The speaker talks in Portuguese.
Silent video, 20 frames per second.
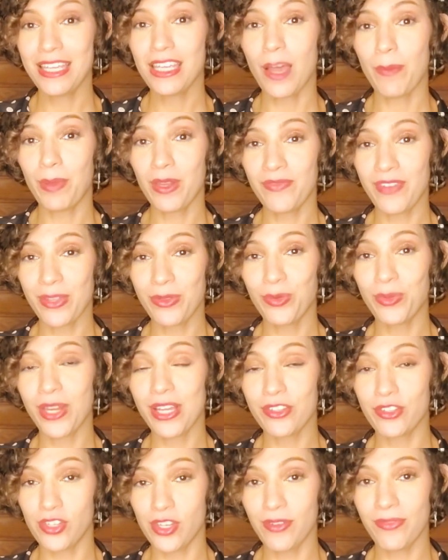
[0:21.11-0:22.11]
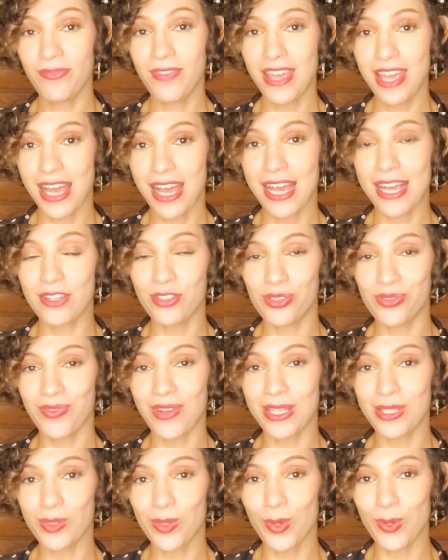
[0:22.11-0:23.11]
E a Prefeitura de Ferraz de
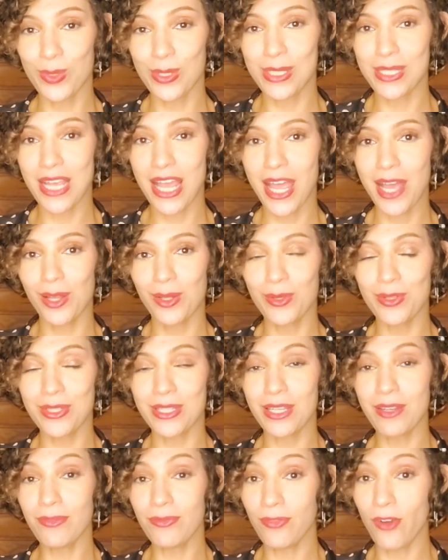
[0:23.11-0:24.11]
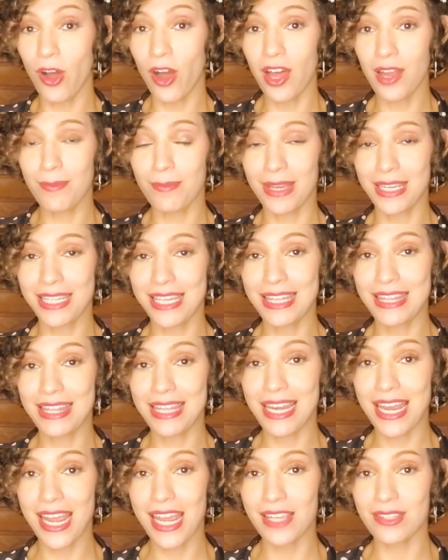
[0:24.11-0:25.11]
Vasconcelos informa que
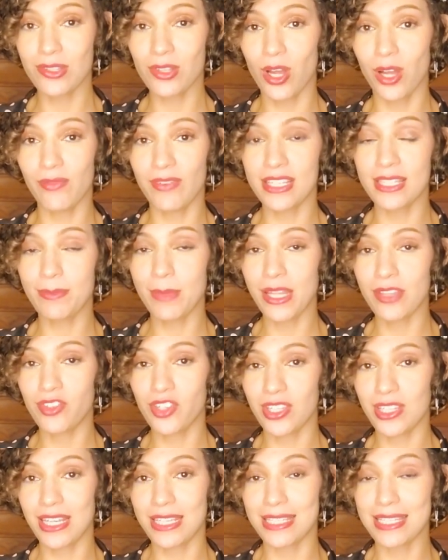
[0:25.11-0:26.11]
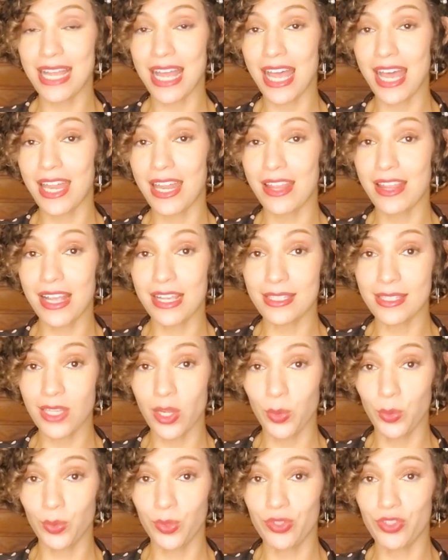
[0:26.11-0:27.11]
três novas medidas na área da
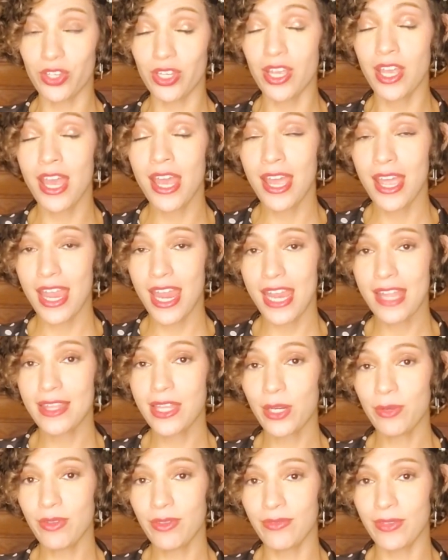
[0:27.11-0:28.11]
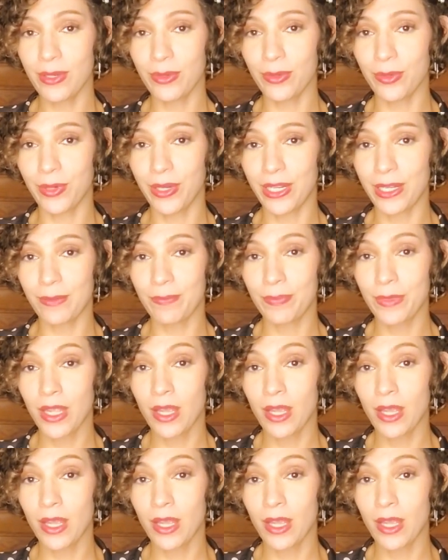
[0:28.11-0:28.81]
saúde entram em vigor,